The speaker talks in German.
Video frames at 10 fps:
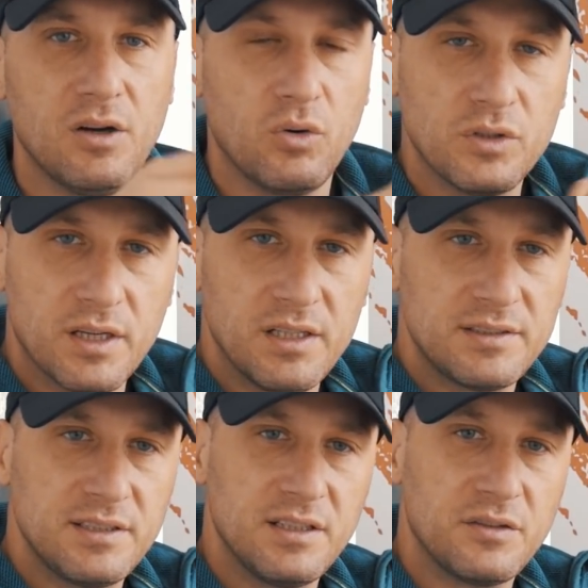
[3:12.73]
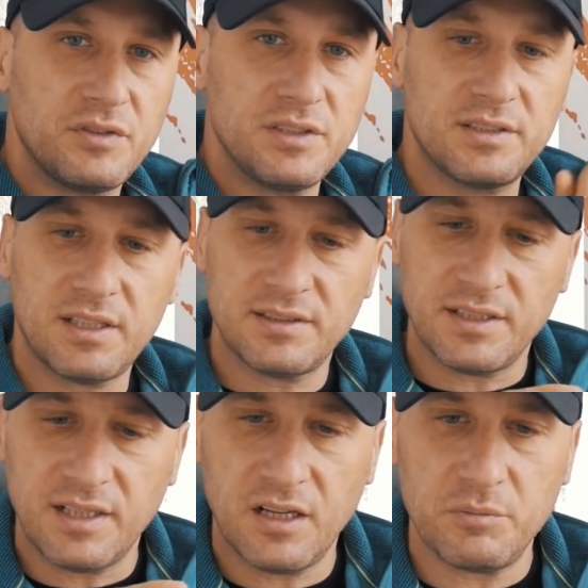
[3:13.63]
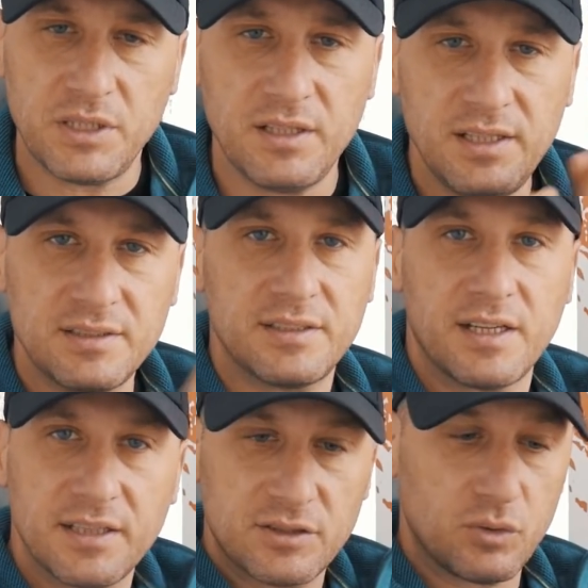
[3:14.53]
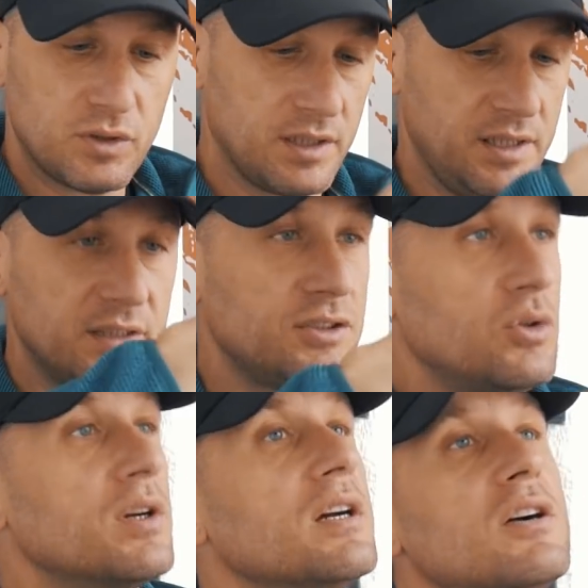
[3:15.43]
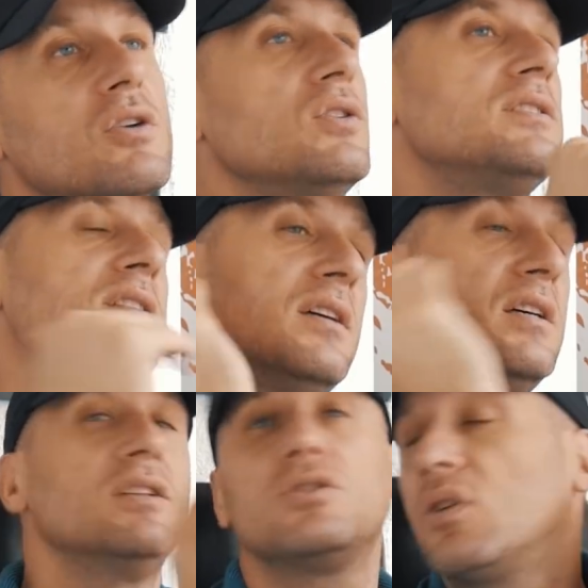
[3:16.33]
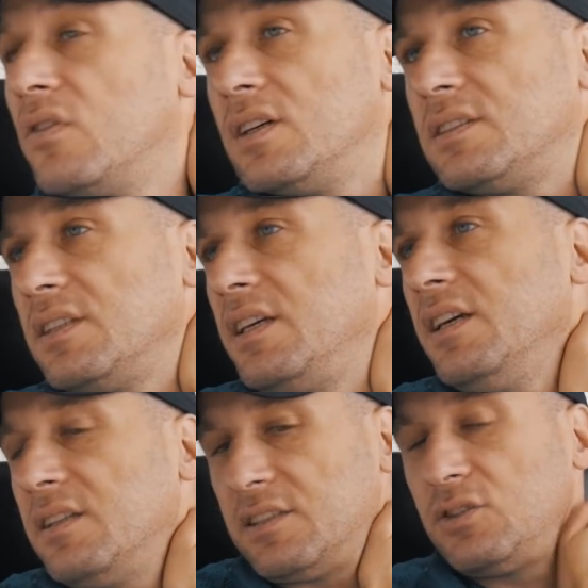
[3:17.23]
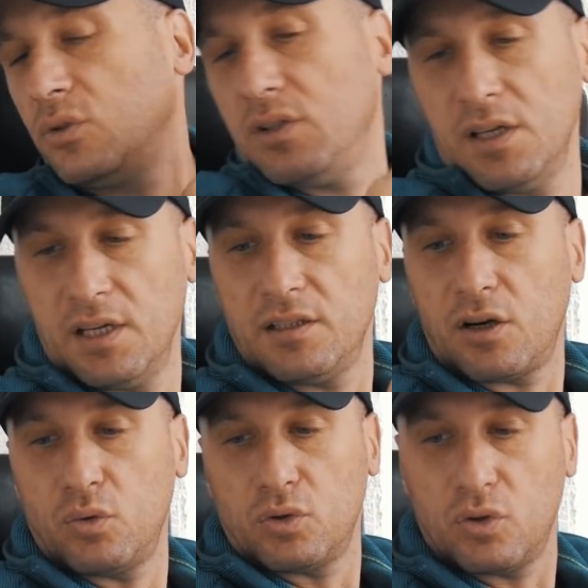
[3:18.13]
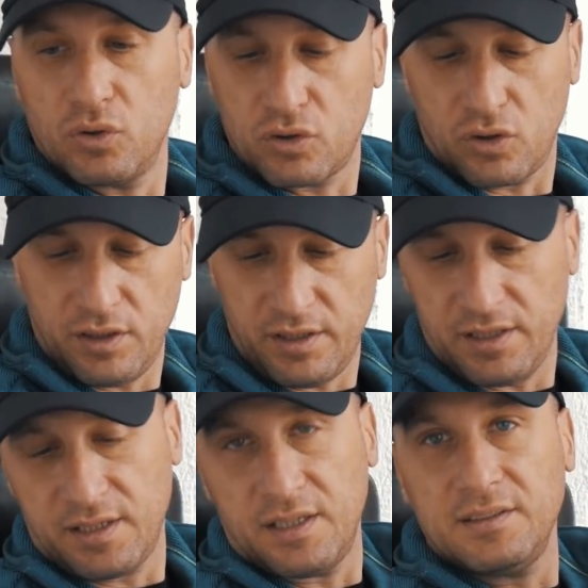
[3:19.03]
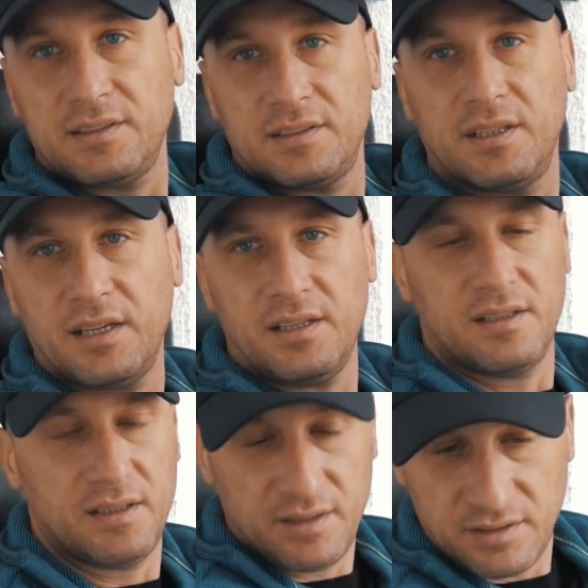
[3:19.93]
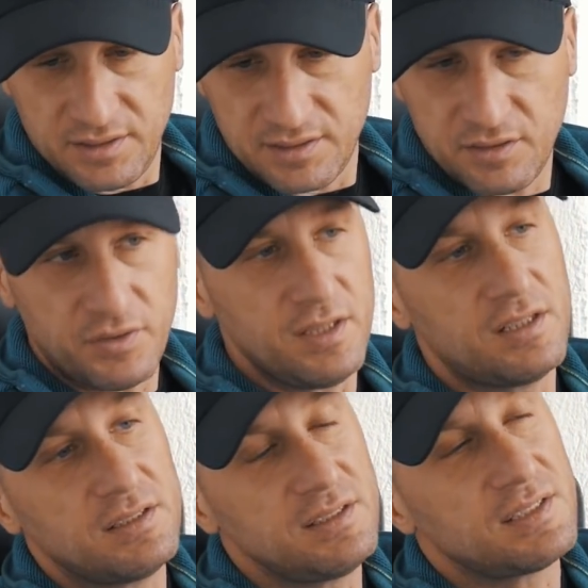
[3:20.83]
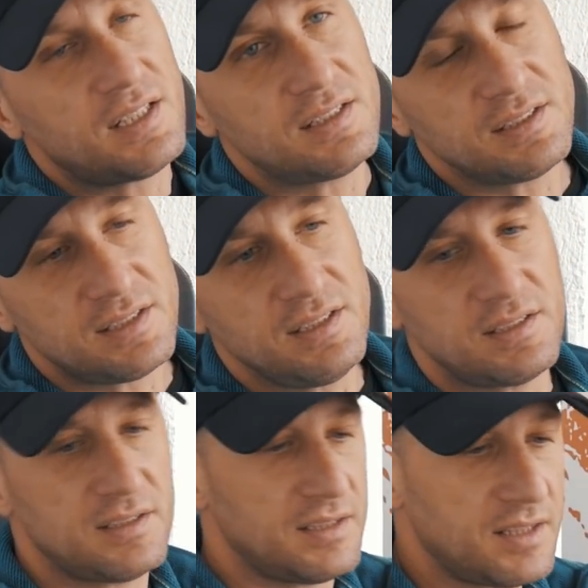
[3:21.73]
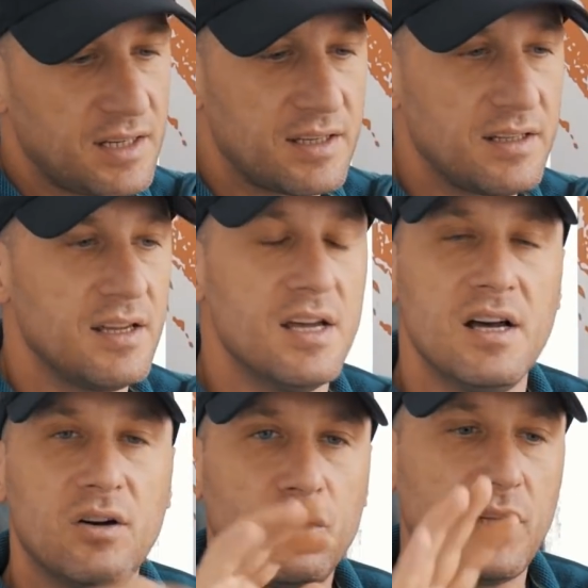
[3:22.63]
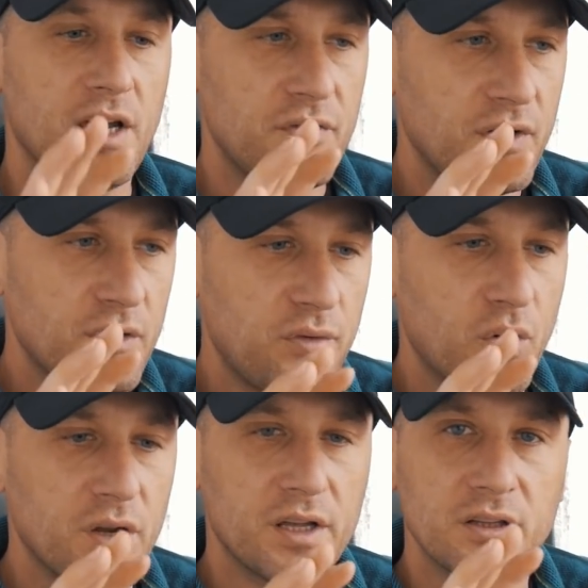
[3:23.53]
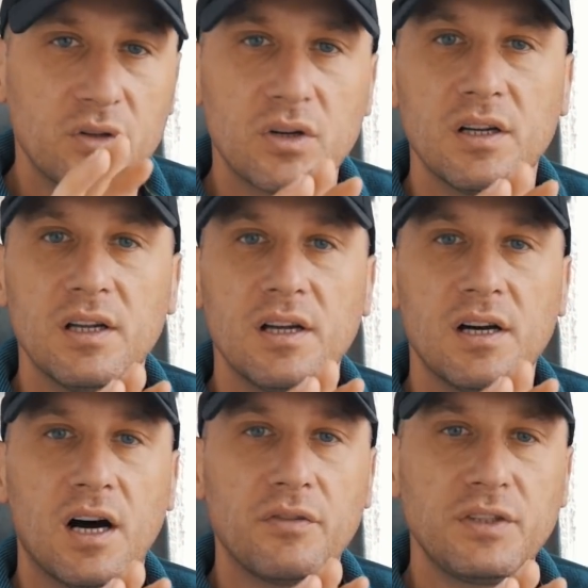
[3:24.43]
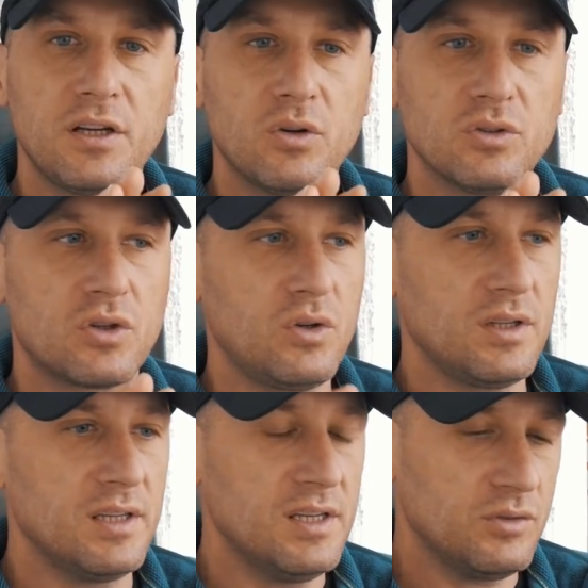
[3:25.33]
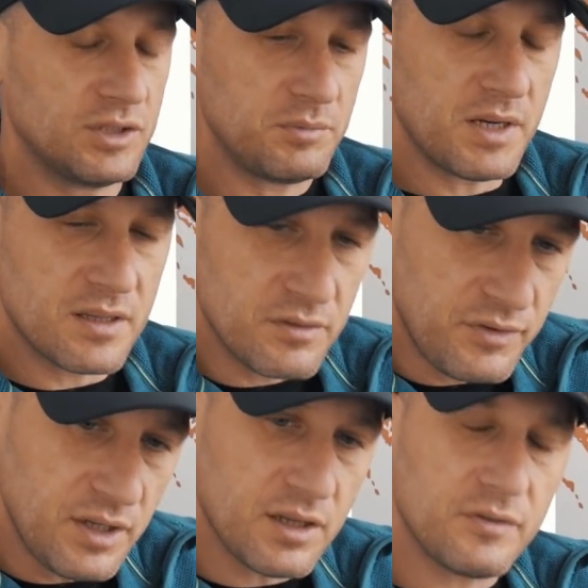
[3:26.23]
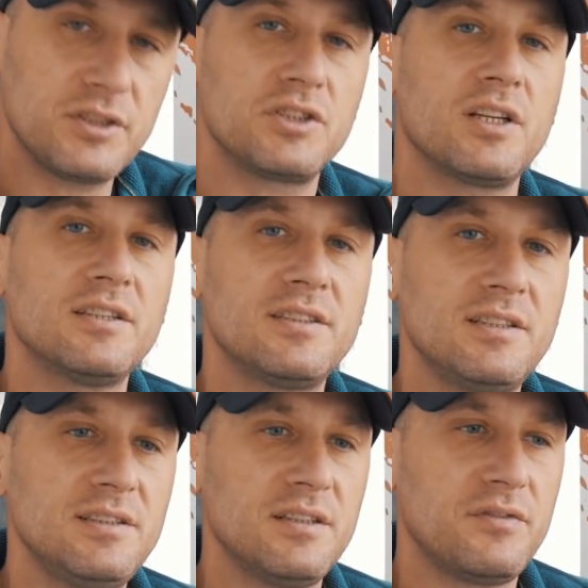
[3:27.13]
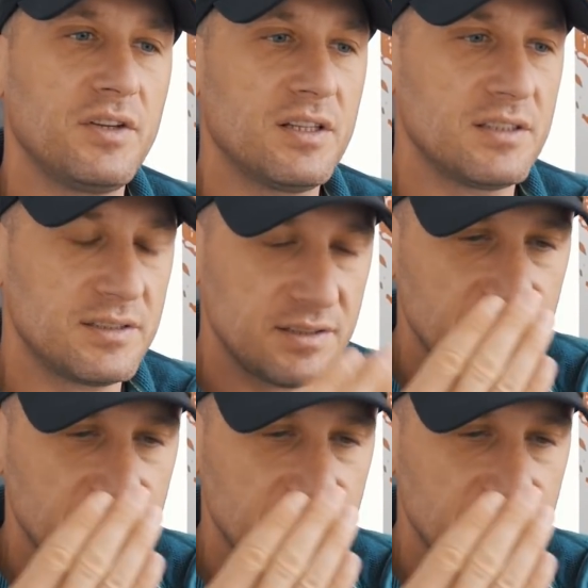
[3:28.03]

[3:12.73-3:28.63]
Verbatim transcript: Oder hältst ihn auf Distanz, egal mit links, rechts oder hier so gekreuzt, so quasi hier, dass du ihn da gut kontrollieren kannst, ja? In diesem Winkel, diese Hand ist hinter den Nacken oder einfach vorher noch auf die Kontrolle. Und das machen viele auf der Straße, diesen Fehler, dass sie